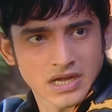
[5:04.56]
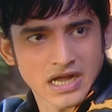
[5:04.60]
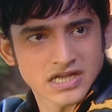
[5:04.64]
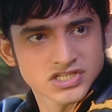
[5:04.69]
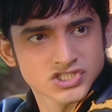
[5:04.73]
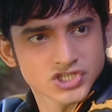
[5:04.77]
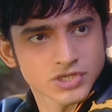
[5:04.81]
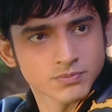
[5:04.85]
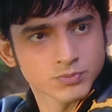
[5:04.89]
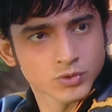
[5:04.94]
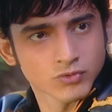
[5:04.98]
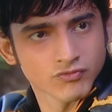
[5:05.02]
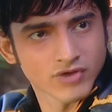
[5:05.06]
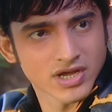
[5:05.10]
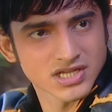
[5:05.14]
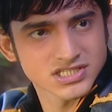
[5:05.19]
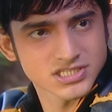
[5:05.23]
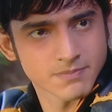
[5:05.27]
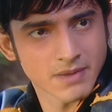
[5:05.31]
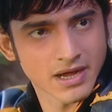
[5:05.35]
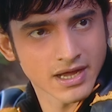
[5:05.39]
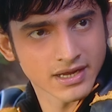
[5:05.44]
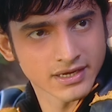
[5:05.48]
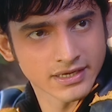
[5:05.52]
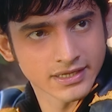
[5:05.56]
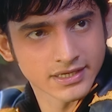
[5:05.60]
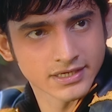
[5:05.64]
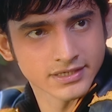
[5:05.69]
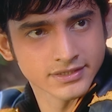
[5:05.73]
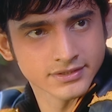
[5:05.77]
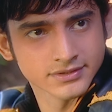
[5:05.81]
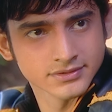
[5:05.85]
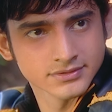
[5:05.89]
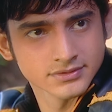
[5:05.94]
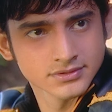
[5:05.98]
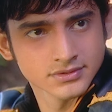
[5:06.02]
اليوم لما طلعتي
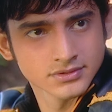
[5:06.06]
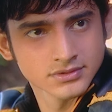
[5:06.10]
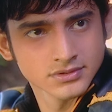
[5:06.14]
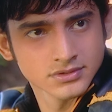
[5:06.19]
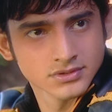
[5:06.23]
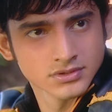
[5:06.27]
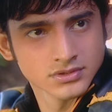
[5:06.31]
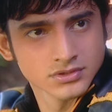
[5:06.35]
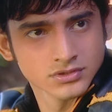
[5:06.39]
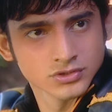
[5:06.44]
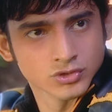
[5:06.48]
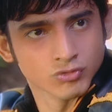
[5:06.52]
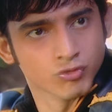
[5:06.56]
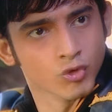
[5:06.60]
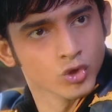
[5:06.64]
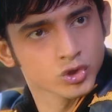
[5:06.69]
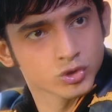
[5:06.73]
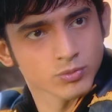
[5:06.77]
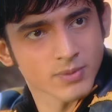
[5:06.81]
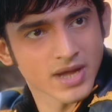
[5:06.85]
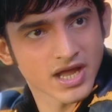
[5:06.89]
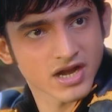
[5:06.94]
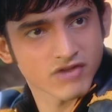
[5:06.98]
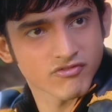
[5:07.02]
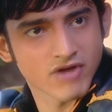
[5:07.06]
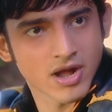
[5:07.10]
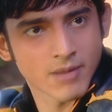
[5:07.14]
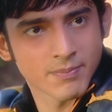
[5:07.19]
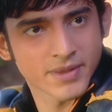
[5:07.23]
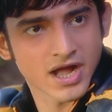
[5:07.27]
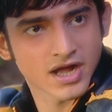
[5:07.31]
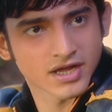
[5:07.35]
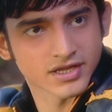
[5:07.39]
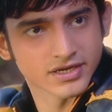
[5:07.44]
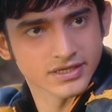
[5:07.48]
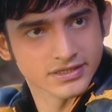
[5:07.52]
كانت هي
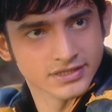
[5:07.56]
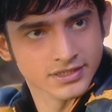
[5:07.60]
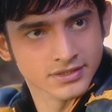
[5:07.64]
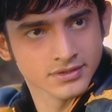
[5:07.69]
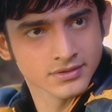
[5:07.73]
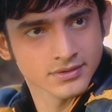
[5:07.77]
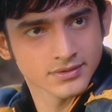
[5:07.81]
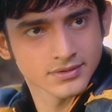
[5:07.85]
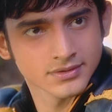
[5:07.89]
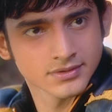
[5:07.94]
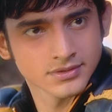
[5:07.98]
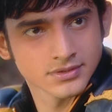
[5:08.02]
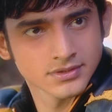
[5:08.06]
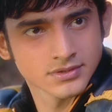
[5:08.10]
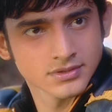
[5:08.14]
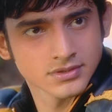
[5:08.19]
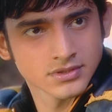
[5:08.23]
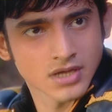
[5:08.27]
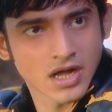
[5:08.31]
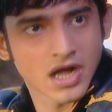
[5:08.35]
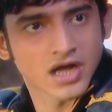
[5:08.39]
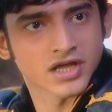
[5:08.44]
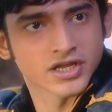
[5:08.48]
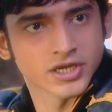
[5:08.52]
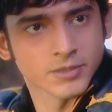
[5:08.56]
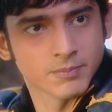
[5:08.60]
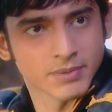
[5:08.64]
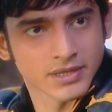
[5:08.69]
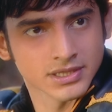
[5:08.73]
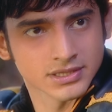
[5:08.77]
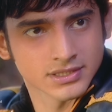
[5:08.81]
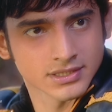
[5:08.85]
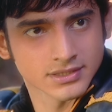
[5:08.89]
المره الاخيره خلص